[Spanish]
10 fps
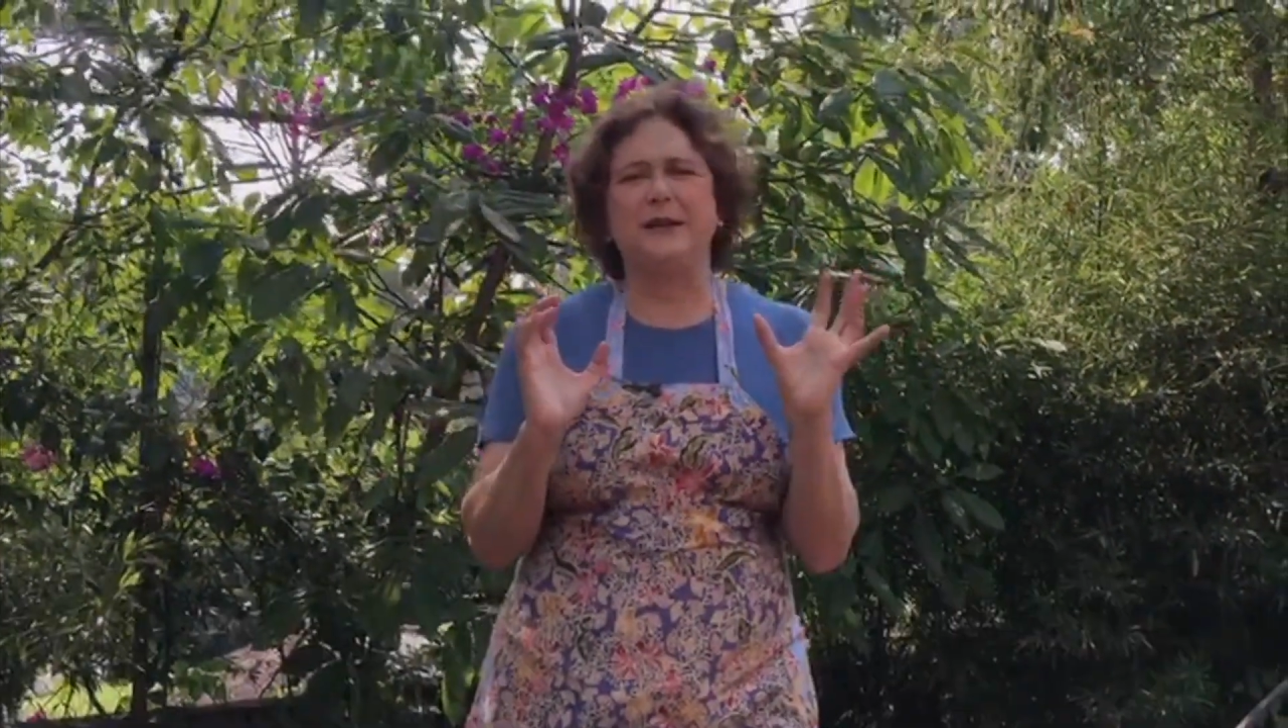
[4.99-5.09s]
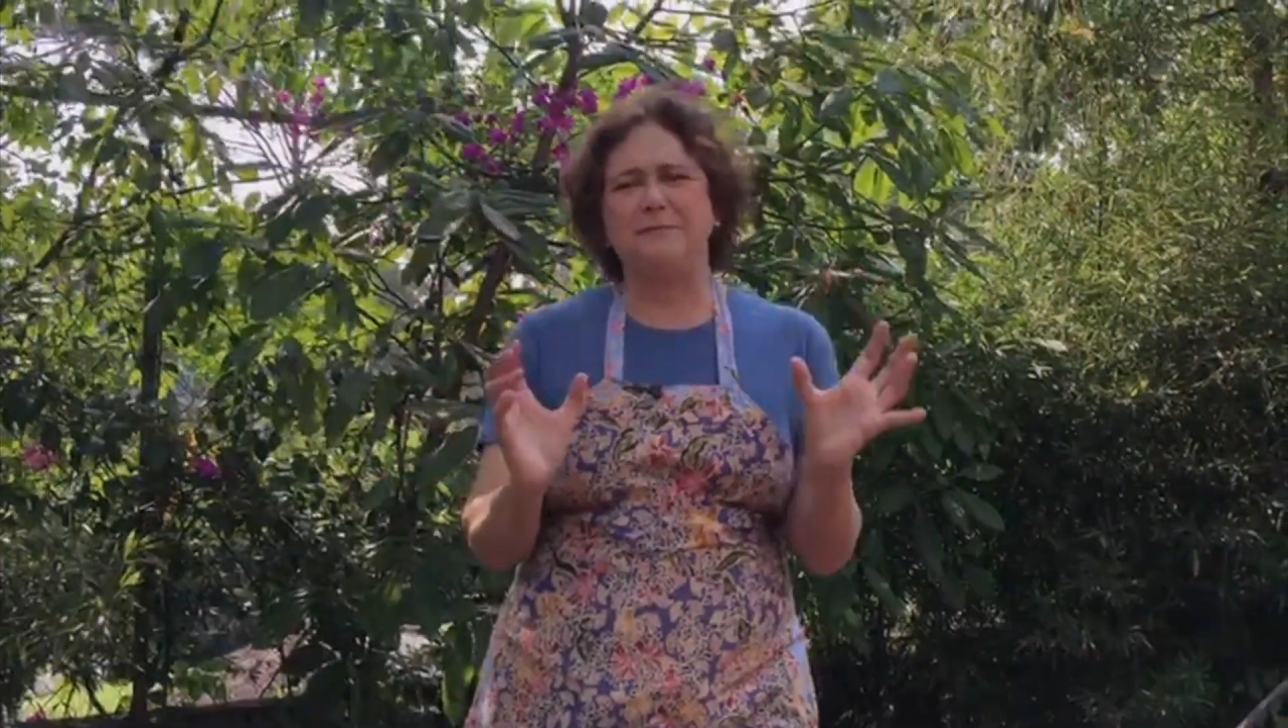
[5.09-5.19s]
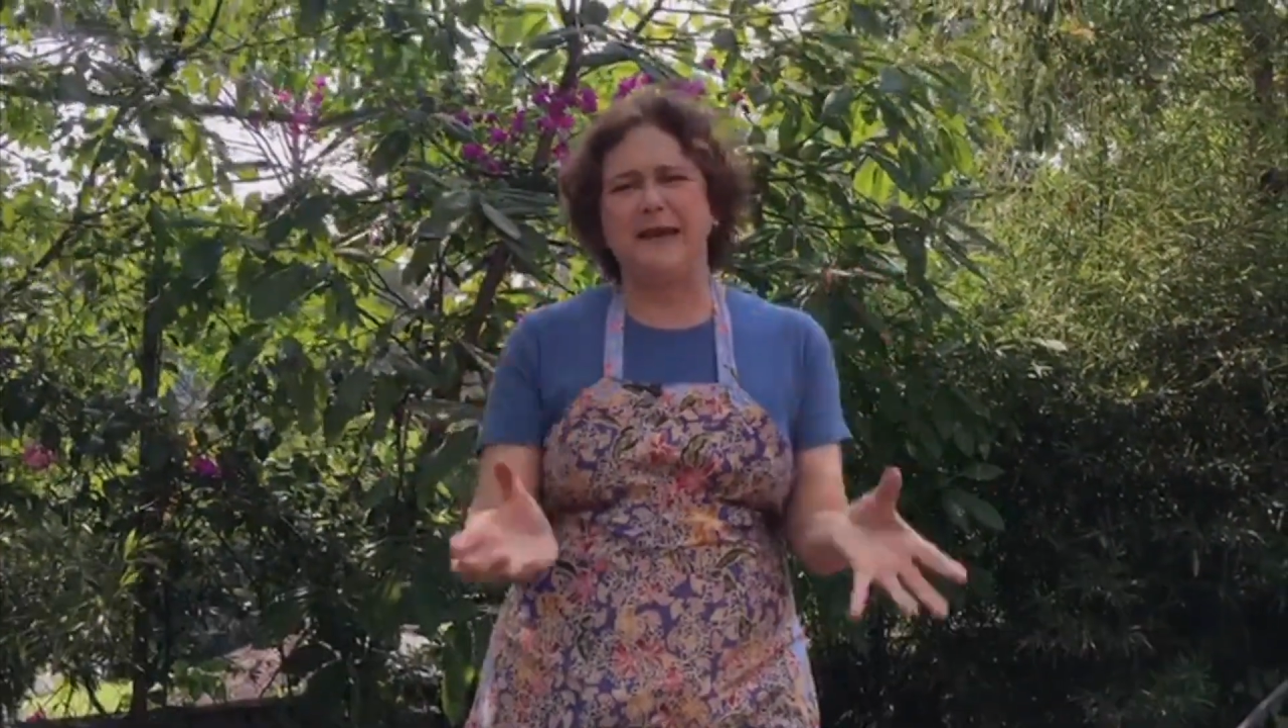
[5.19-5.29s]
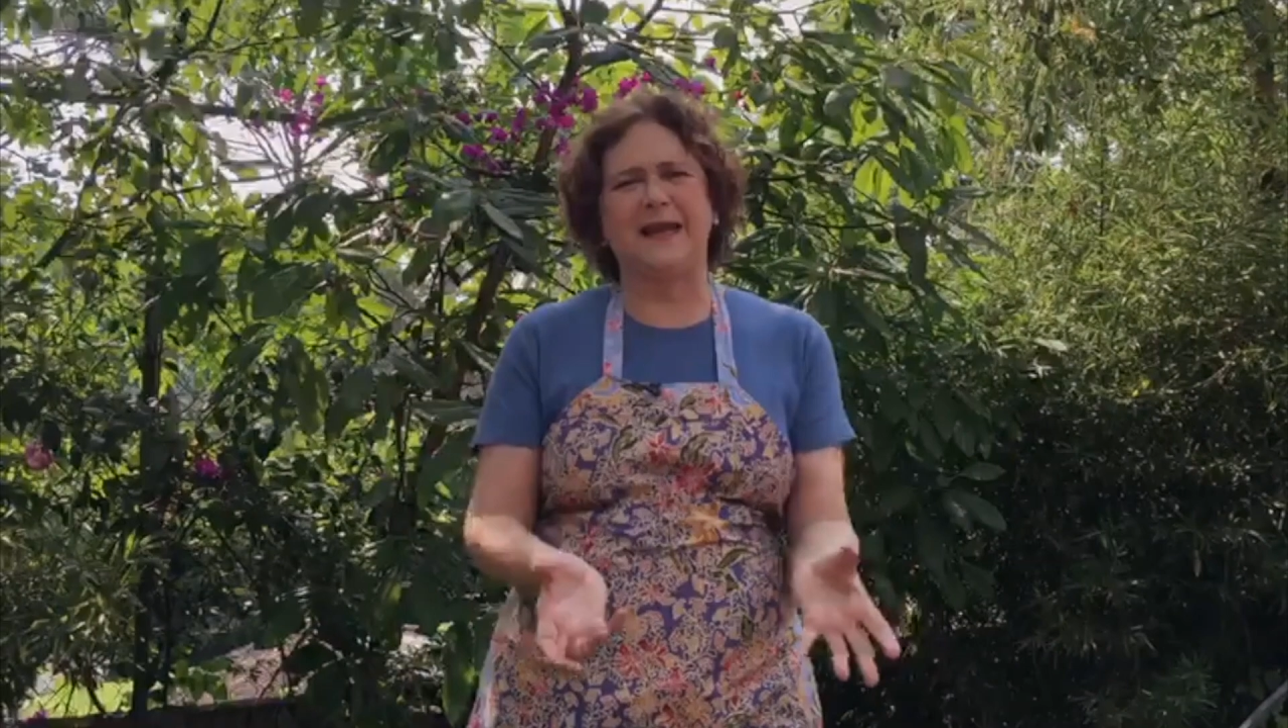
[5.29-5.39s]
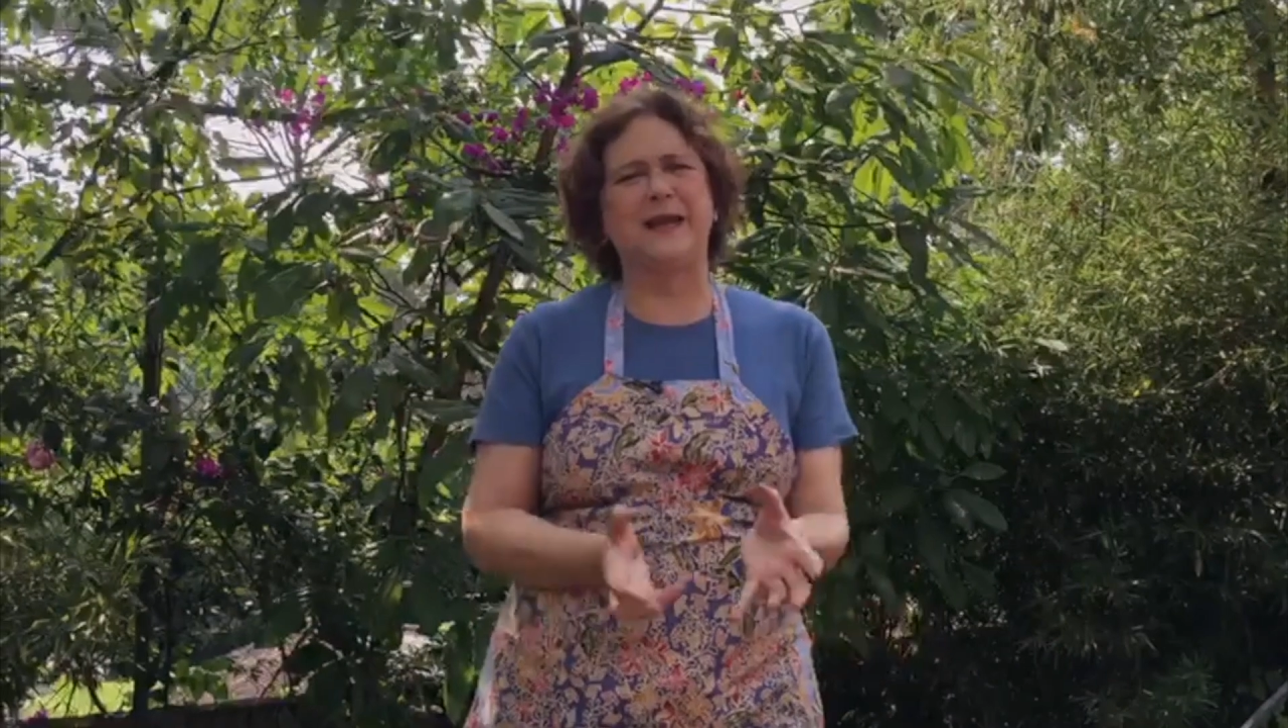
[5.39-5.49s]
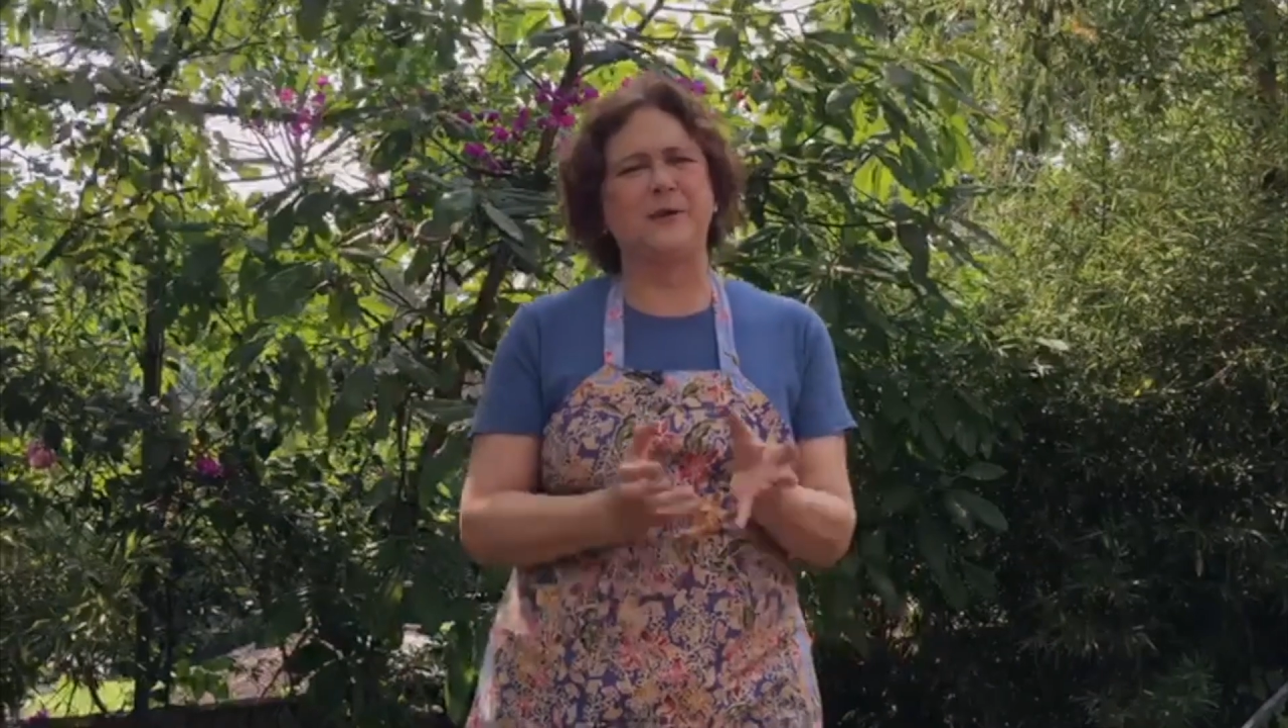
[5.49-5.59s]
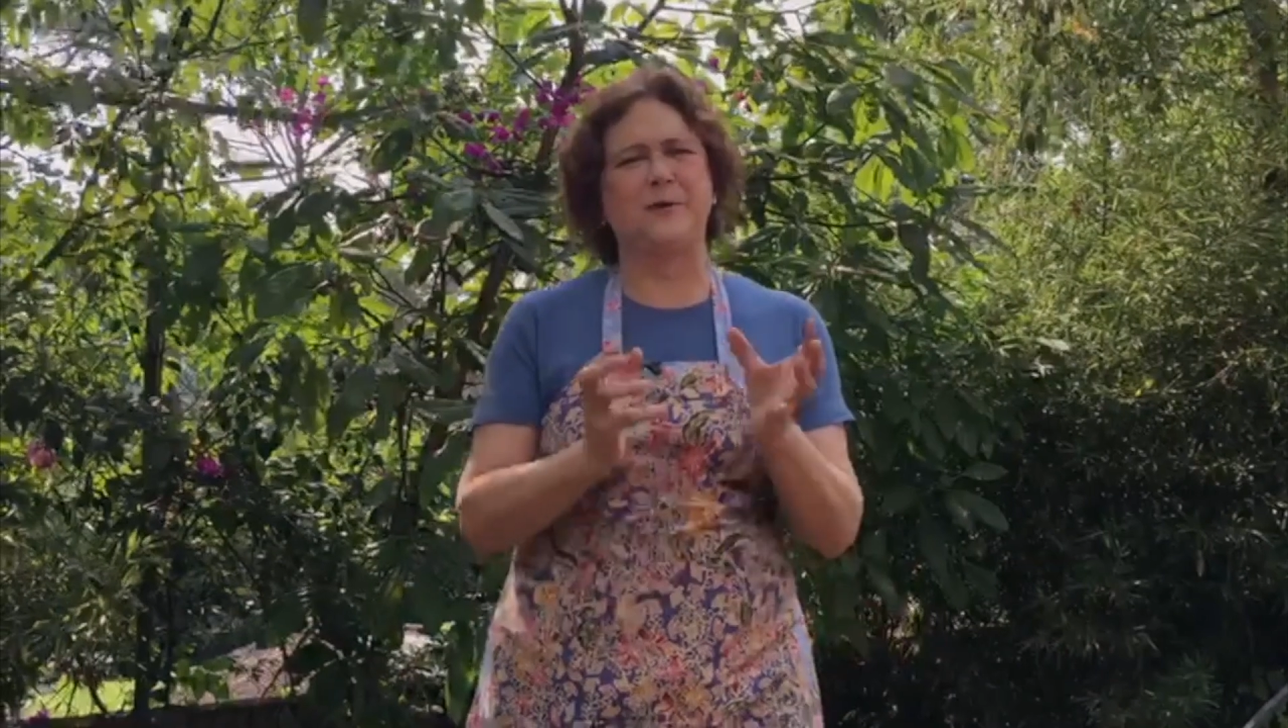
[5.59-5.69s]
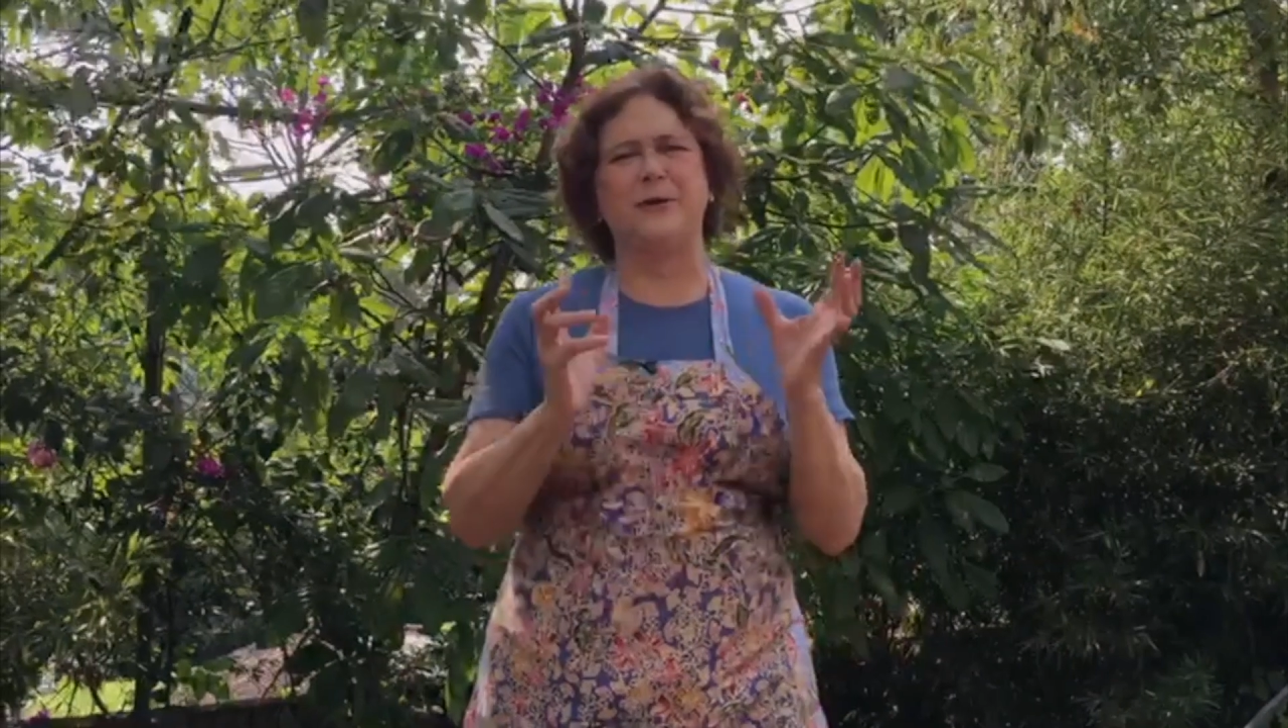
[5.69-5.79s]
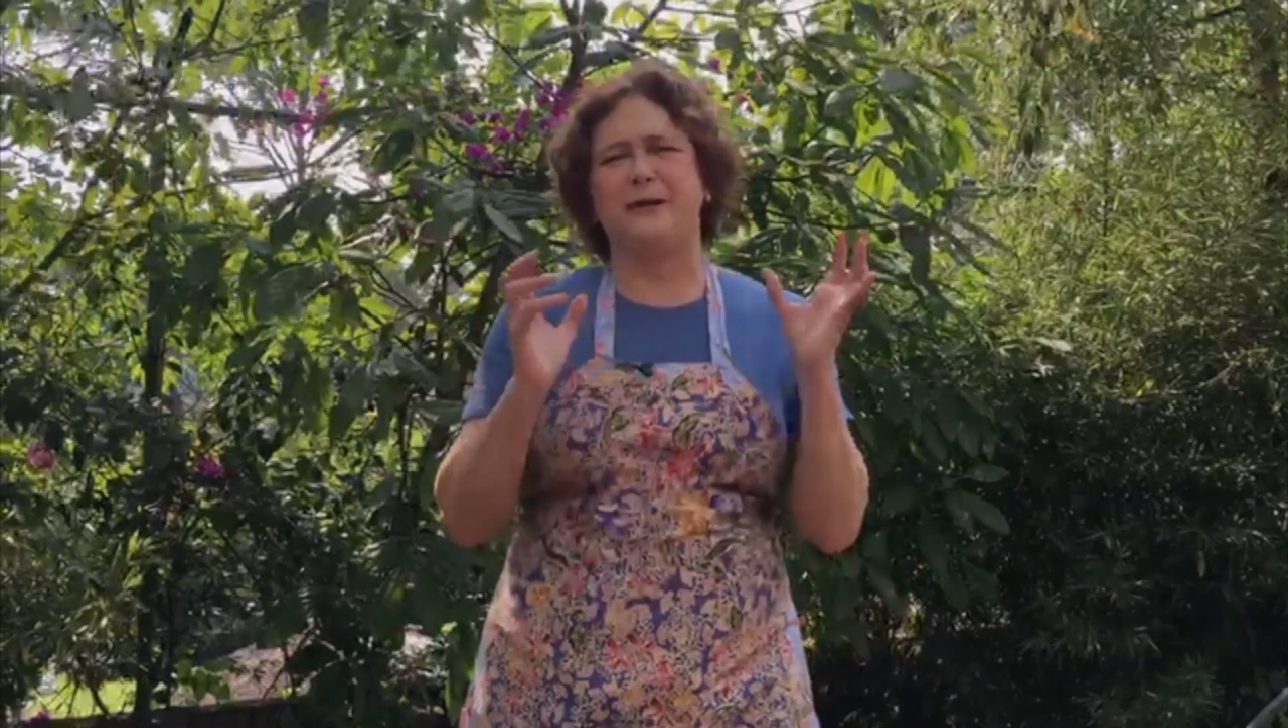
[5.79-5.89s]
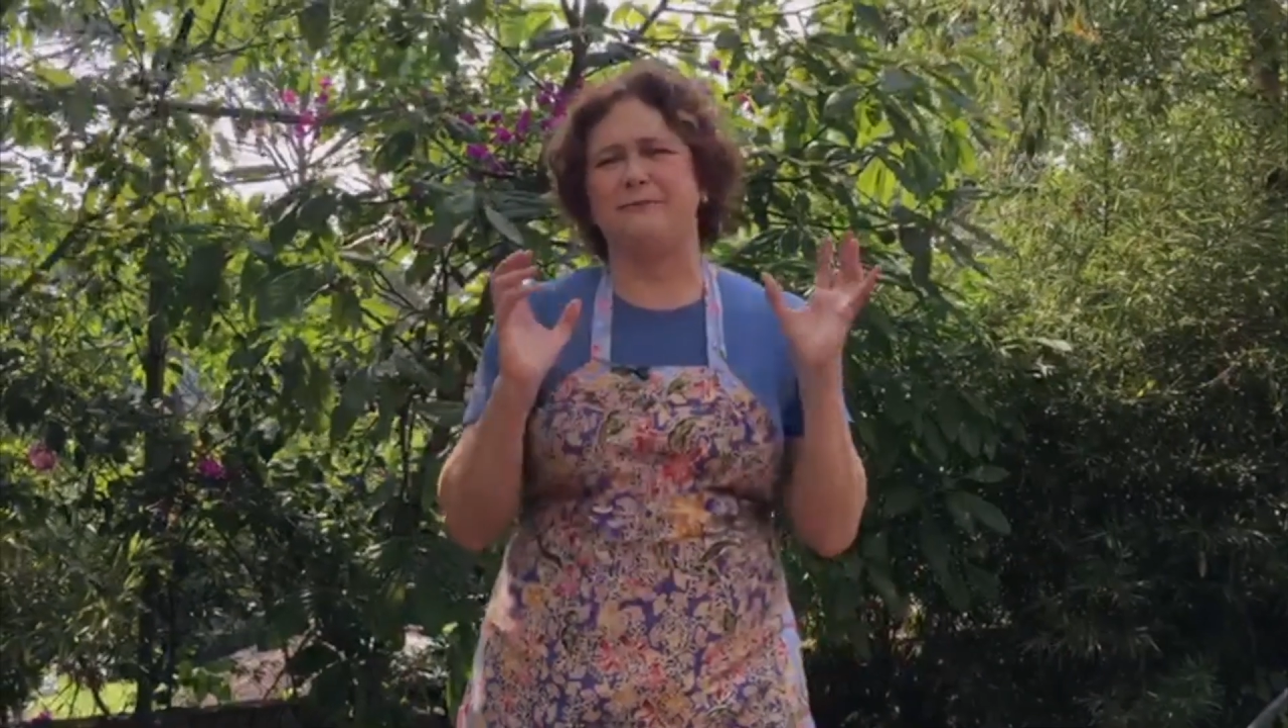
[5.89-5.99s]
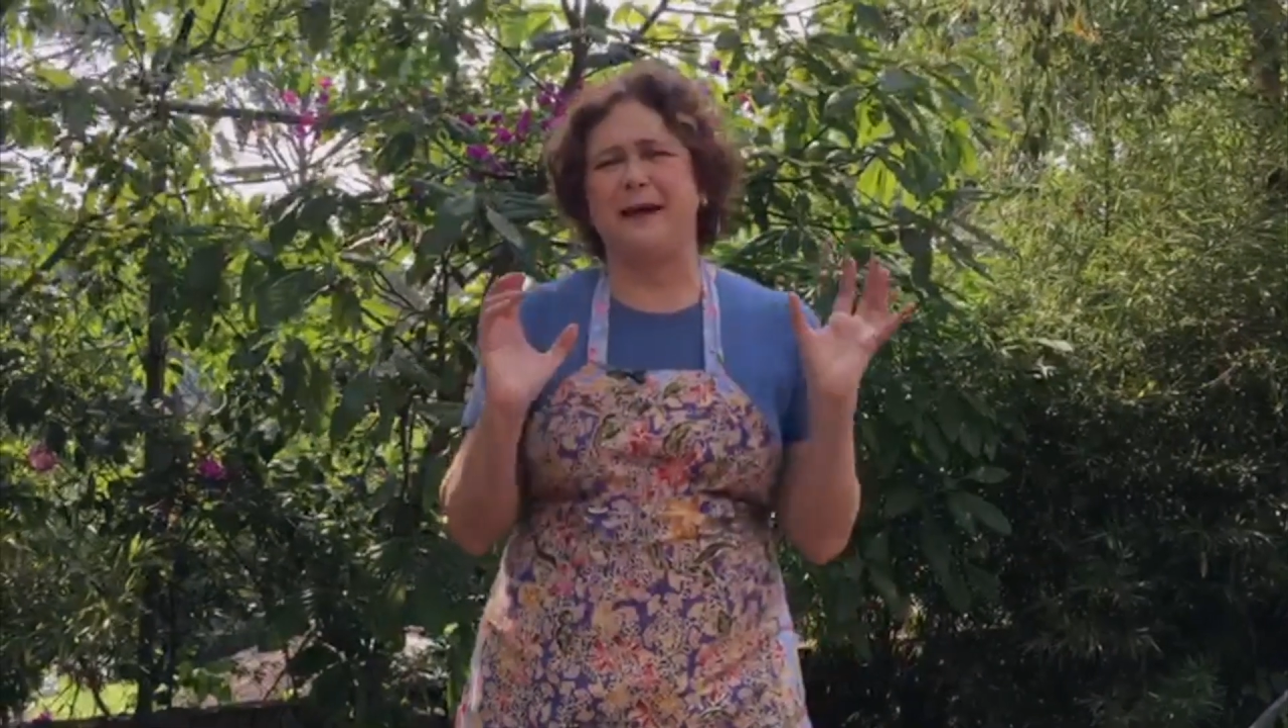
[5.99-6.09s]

de México y en